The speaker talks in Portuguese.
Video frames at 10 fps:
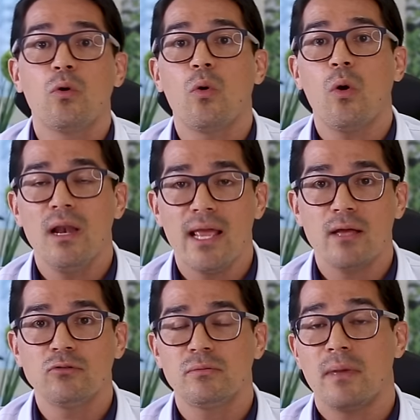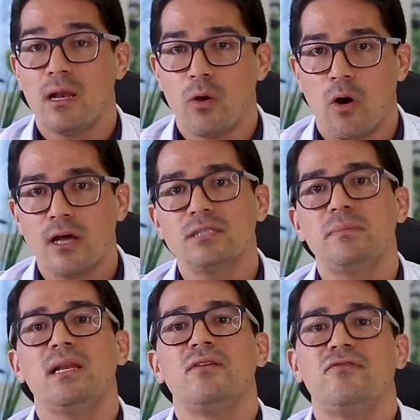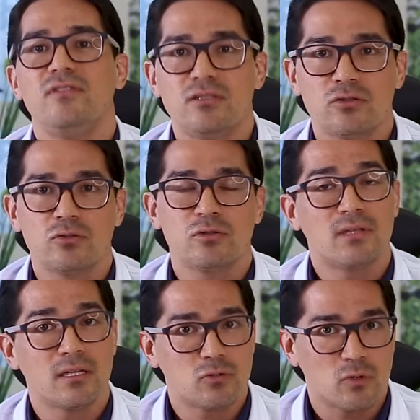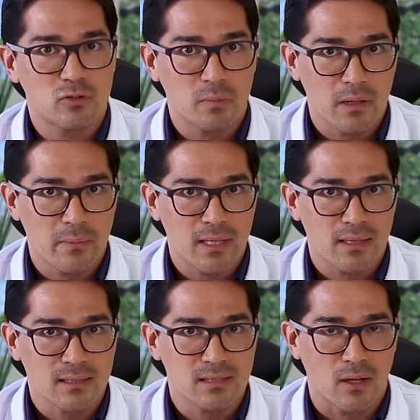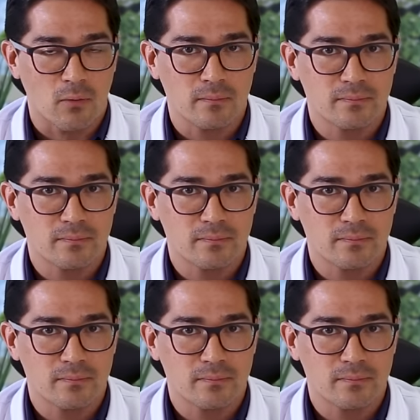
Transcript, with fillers: colher os melhores benefícios da sua suplementação.